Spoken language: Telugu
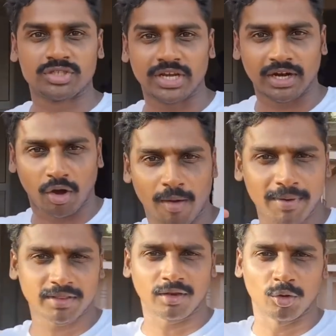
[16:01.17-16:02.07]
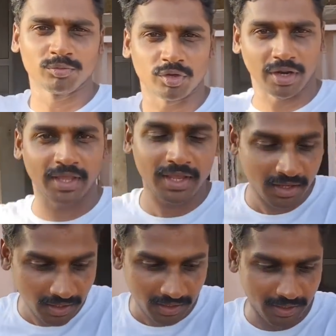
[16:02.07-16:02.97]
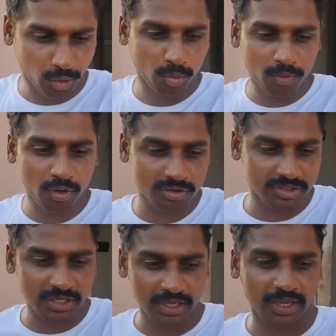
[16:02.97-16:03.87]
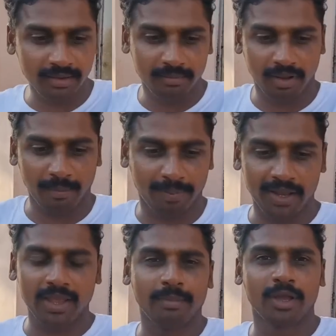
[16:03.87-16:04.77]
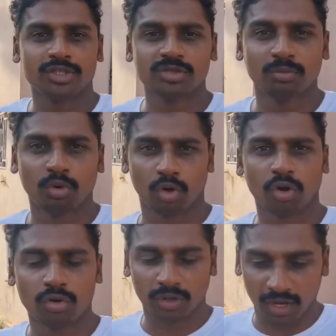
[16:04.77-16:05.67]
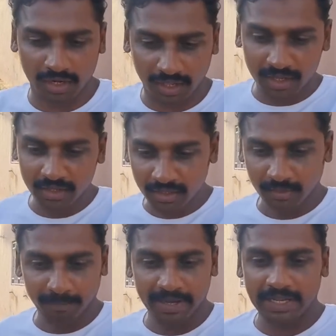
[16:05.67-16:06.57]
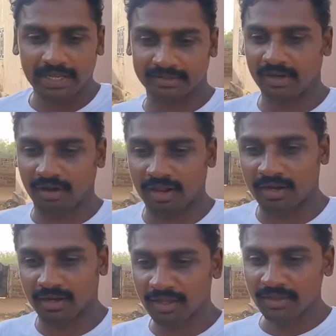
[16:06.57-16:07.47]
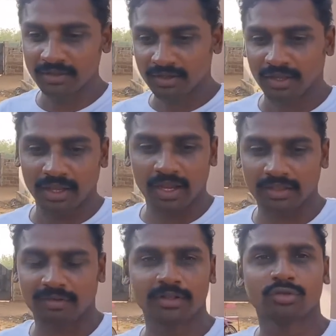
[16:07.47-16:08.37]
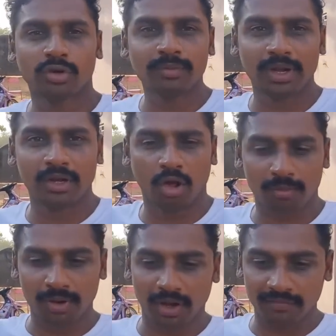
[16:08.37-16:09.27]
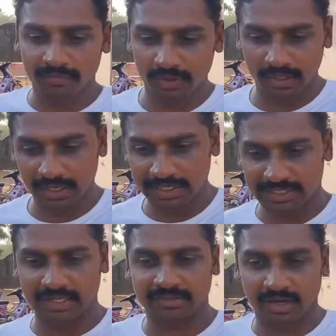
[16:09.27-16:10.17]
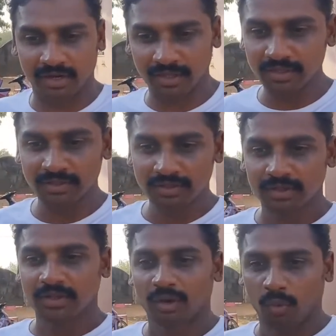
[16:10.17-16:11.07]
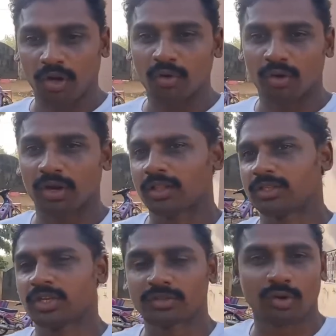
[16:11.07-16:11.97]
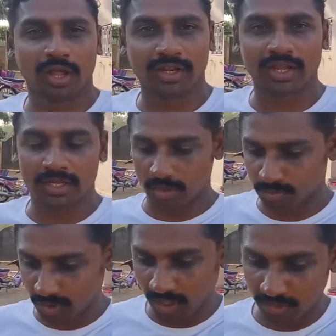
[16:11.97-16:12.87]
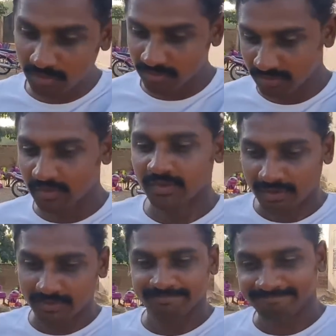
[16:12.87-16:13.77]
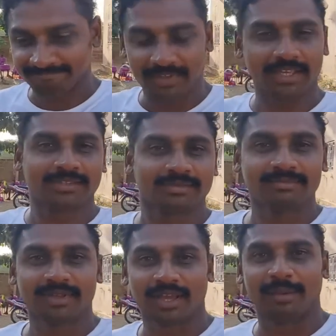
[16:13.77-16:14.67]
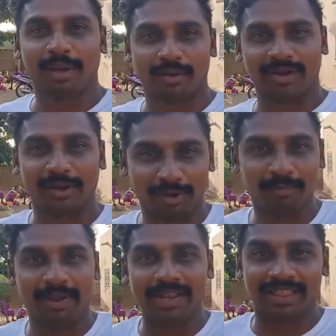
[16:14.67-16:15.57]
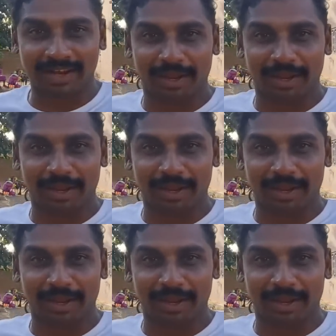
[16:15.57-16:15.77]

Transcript: వచ్చి ఇక్కడ లోపల అయితే రూమ్స్ ఉన్నాయి ఈ రూమ్లో వచ్చి అబ్బాయి అమ్మాయి వచ్చి మూడు రోజులు ఉంటారంట బయటికి అసలు రారంట ఇక ఆ తర్వాత నుండి మళ్ళీ నార్మల్ లైఫ్ లీడ్ చేస్తారంట ఒకరిని ఒకళ్ళు అర్థం చేసుకోవడానికి నేను చెప్తున్నారు నైస్ ఇంకా మనం ఇక్కడ ఉండి బయలుదేరి